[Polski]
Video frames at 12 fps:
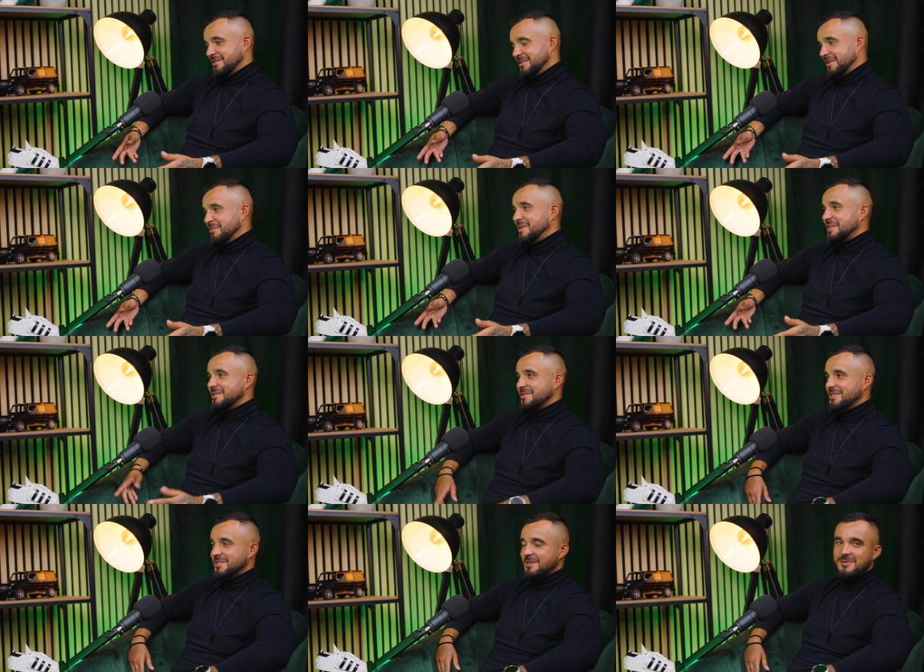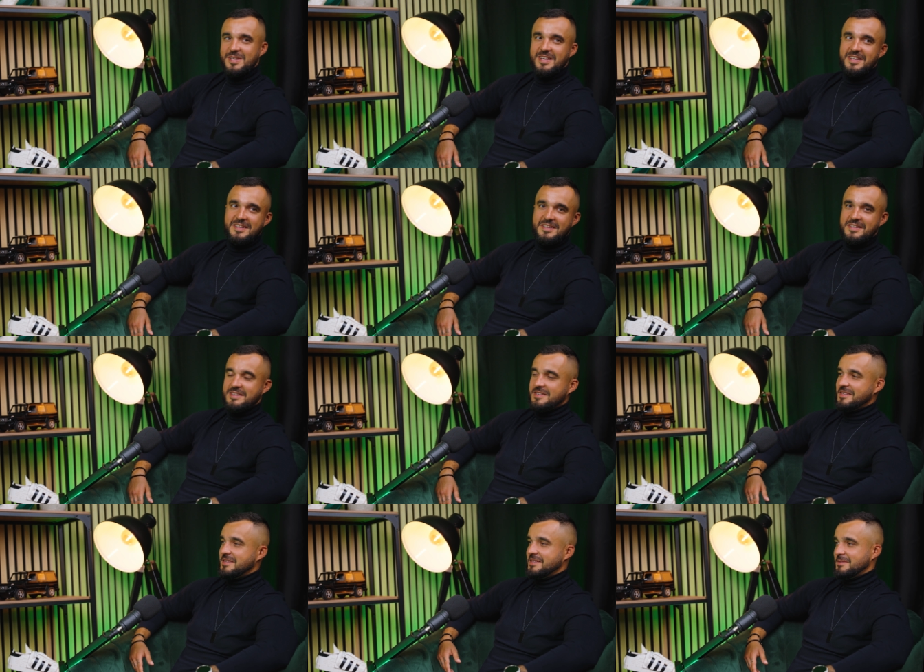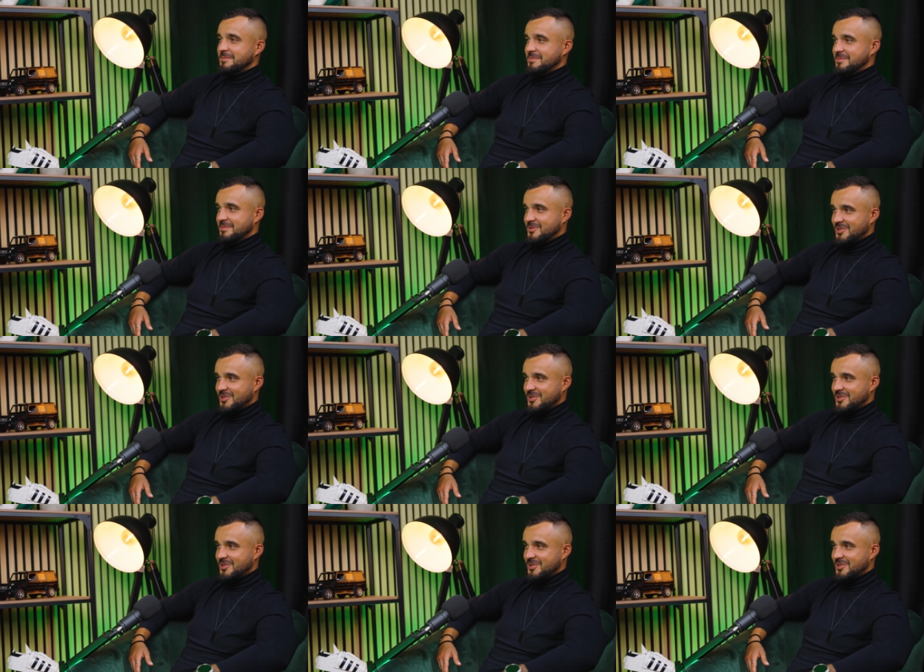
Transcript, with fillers: to co, bardzo Ci dziękuję. E,